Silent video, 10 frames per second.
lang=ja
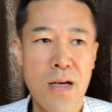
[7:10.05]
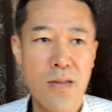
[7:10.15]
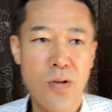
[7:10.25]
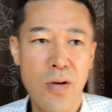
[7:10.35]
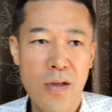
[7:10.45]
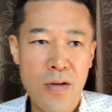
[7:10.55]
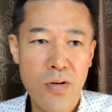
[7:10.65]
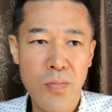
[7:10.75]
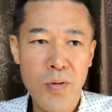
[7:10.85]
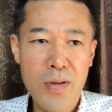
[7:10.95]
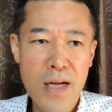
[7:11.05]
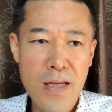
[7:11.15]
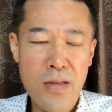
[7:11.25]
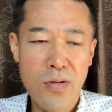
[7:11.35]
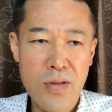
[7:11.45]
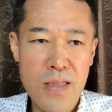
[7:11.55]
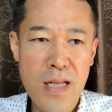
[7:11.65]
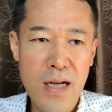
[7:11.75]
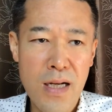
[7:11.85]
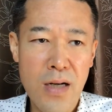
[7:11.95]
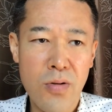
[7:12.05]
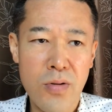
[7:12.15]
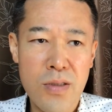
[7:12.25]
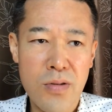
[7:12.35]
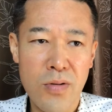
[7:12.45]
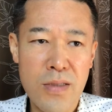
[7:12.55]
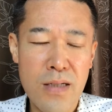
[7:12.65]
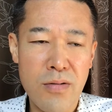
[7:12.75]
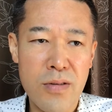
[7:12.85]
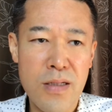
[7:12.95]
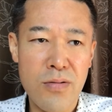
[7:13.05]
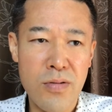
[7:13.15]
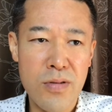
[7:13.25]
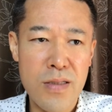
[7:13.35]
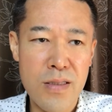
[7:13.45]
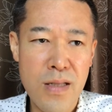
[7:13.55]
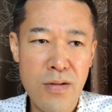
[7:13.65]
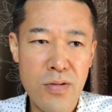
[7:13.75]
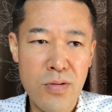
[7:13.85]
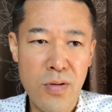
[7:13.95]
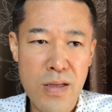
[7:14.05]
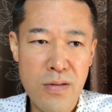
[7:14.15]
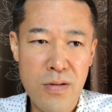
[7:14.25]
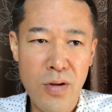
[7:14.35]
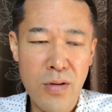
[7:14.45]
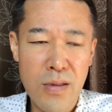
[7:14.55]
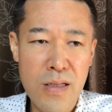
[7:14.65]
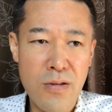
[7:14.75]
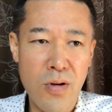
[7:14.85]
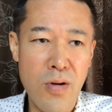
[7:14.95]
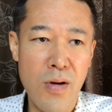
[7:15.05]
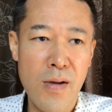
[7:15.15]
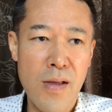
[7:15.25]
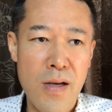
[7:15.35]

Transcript: その根本解決をしながらこう試行錯誤して苦しんでるストレスによってそれを